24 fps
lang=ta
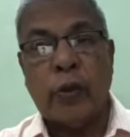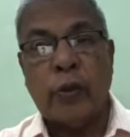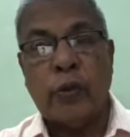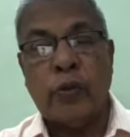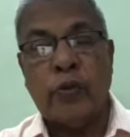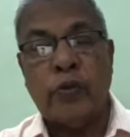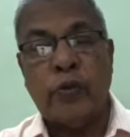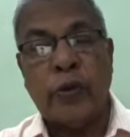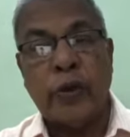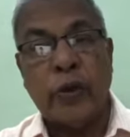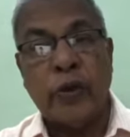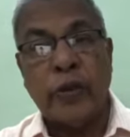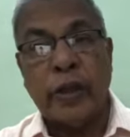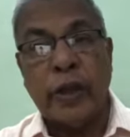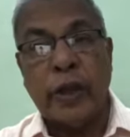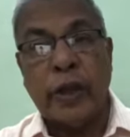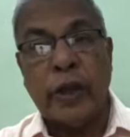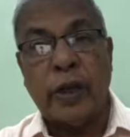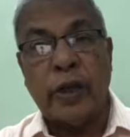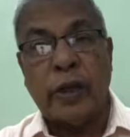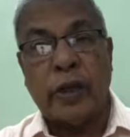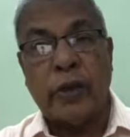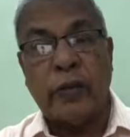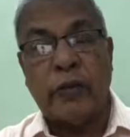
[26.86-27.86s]
உன்
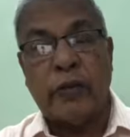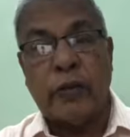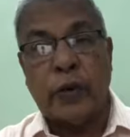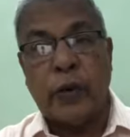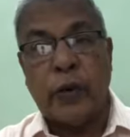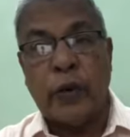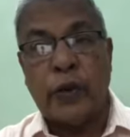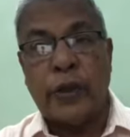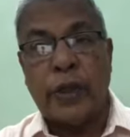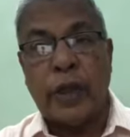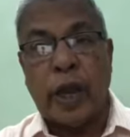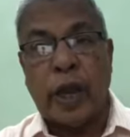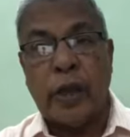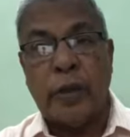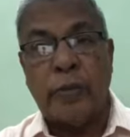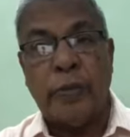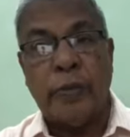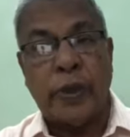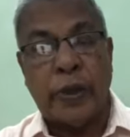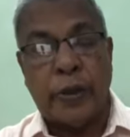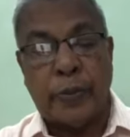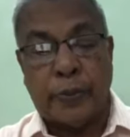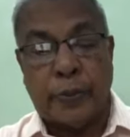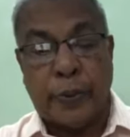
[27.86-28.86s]
விரோதிகளுக்கு விரோதியாயும்
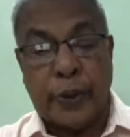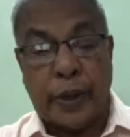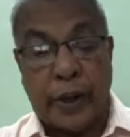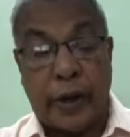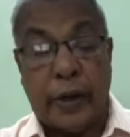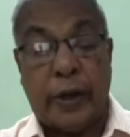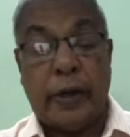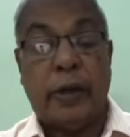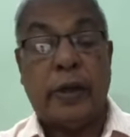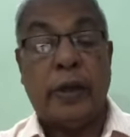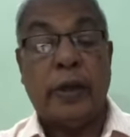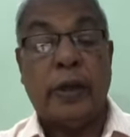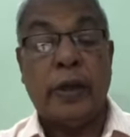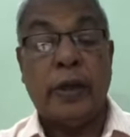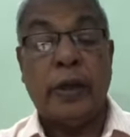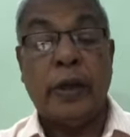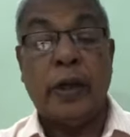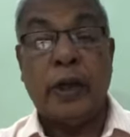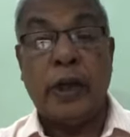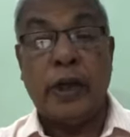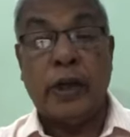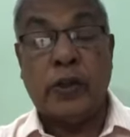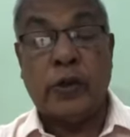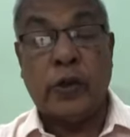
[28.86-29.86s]
இருப்பேன்
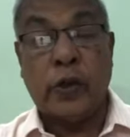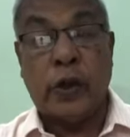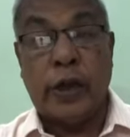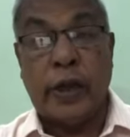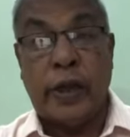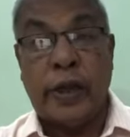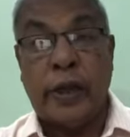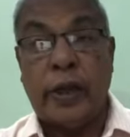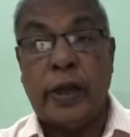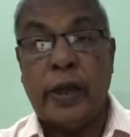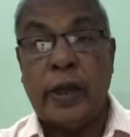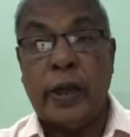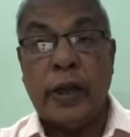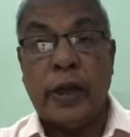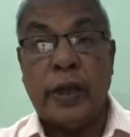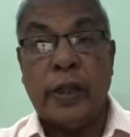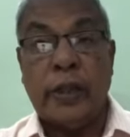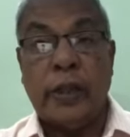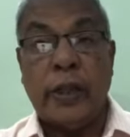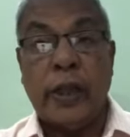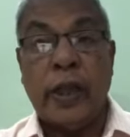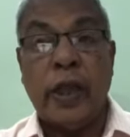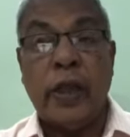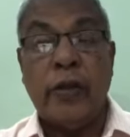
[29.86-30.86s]
என்று சொல்லி
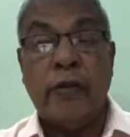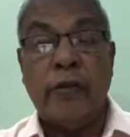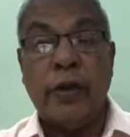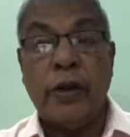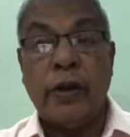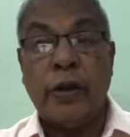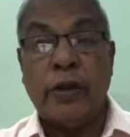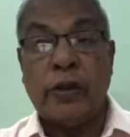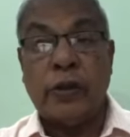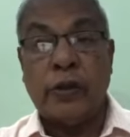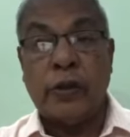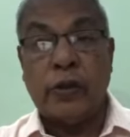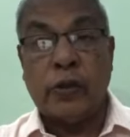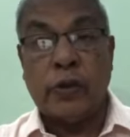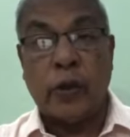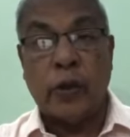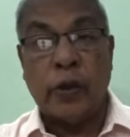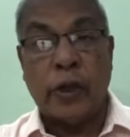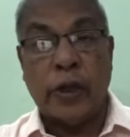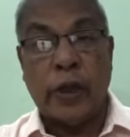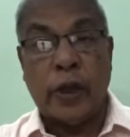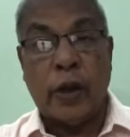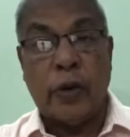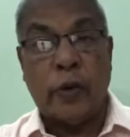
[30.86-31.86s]
தேவன்
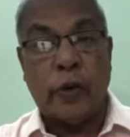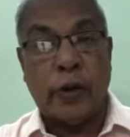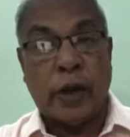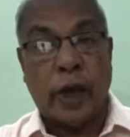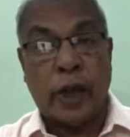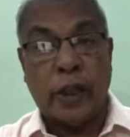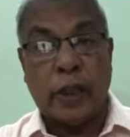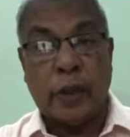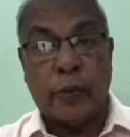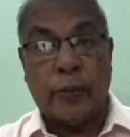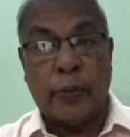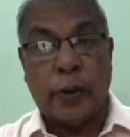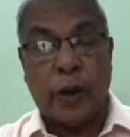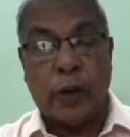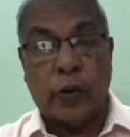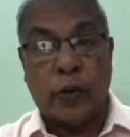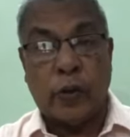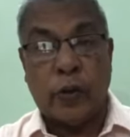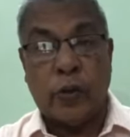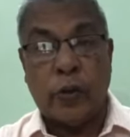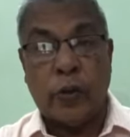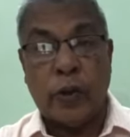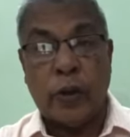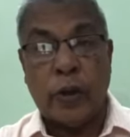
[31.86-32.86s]
சொல்லுகிற ஒரு கருத்தை
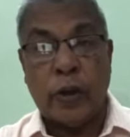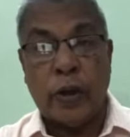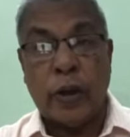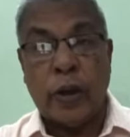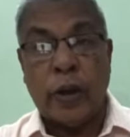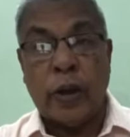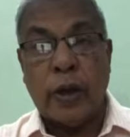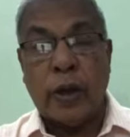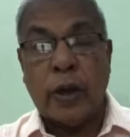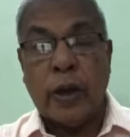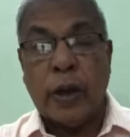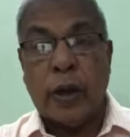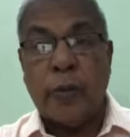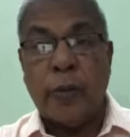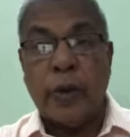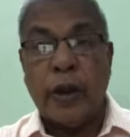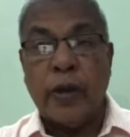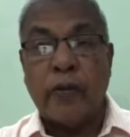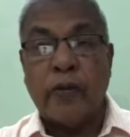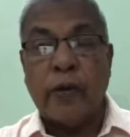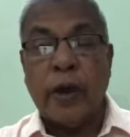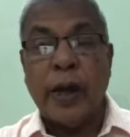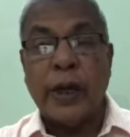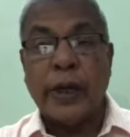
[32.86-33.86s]
பார்க்கணும்
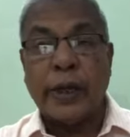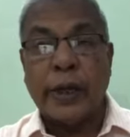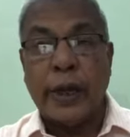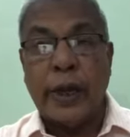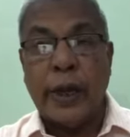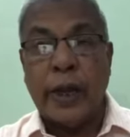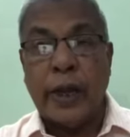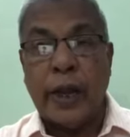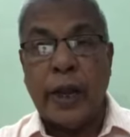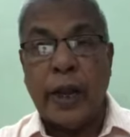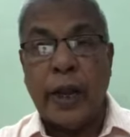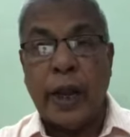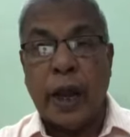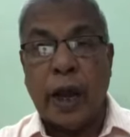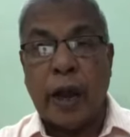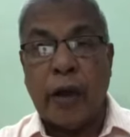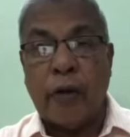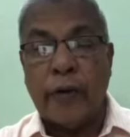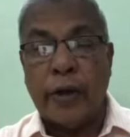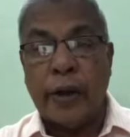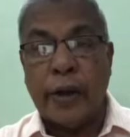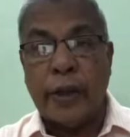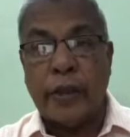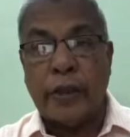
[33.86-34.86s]
நம்முடைய வாழ்க்கையில
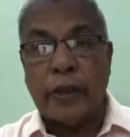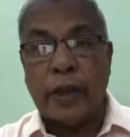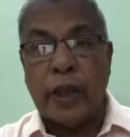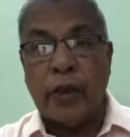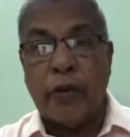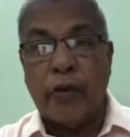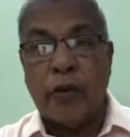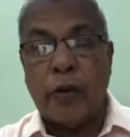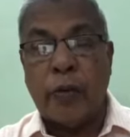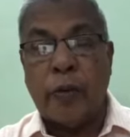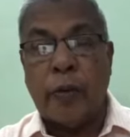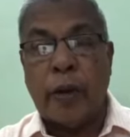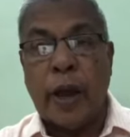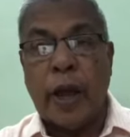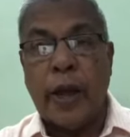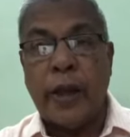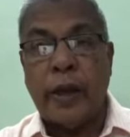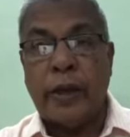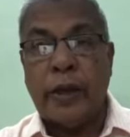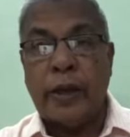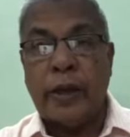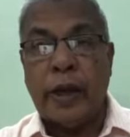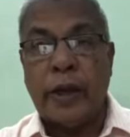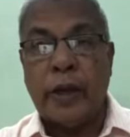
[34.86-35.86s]
அவரை தெய்வமாய்
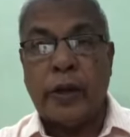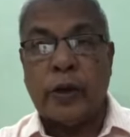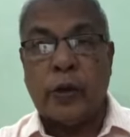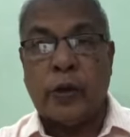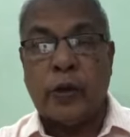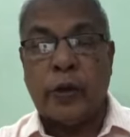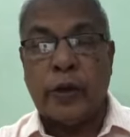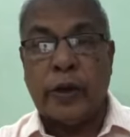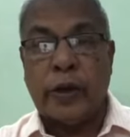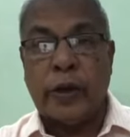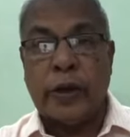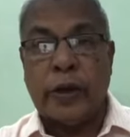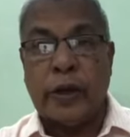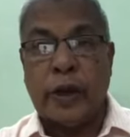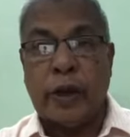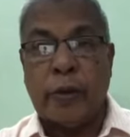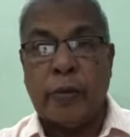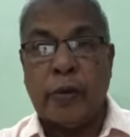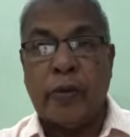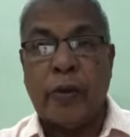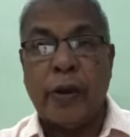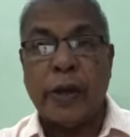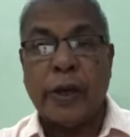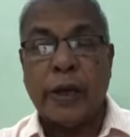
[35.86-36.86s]
ஏற்றுக்கொண்டிருக்கிற
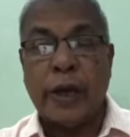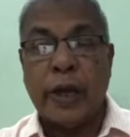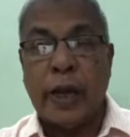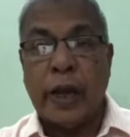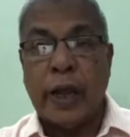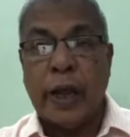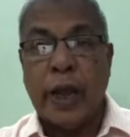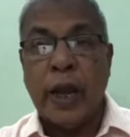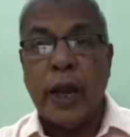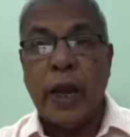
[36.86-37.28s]
நம்ம வாழ்க்கையில